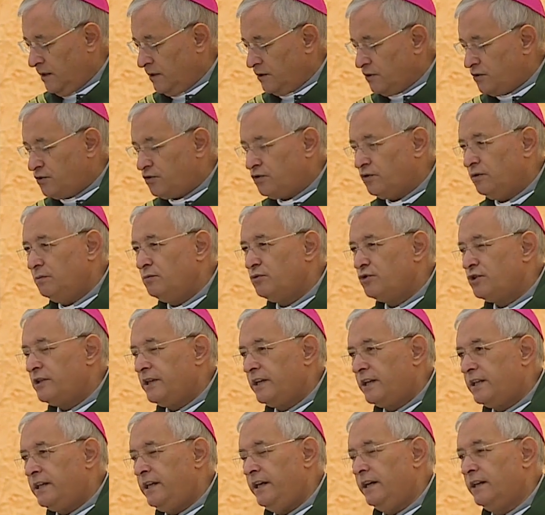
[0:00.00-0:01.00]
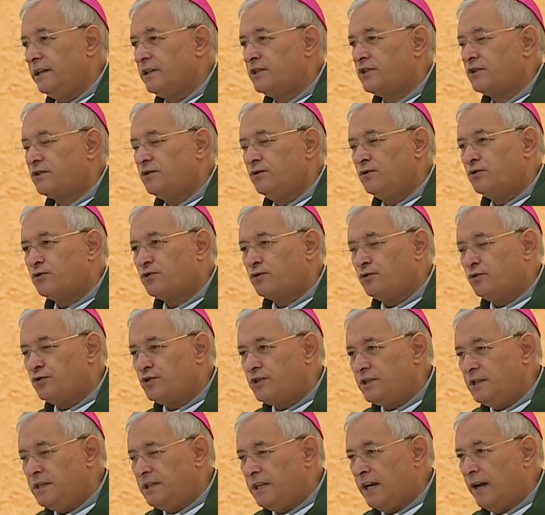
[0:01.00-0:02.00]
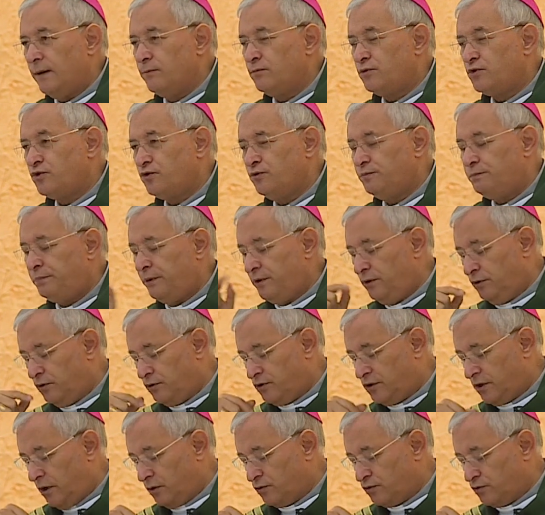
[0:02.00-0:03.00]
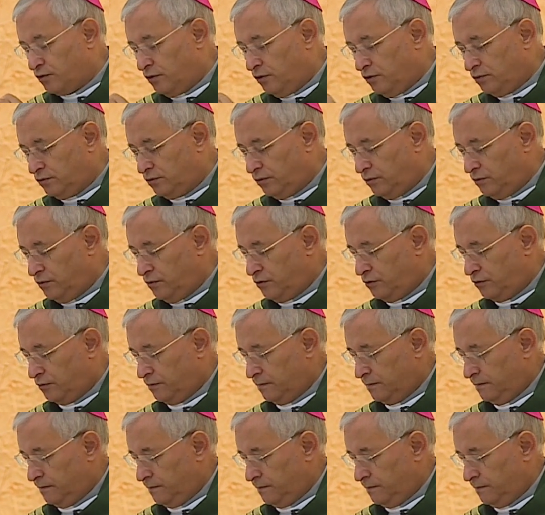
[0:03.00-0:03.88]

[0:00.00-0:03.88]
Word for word: Somos daqueles que nos consideramos superiores aos outros?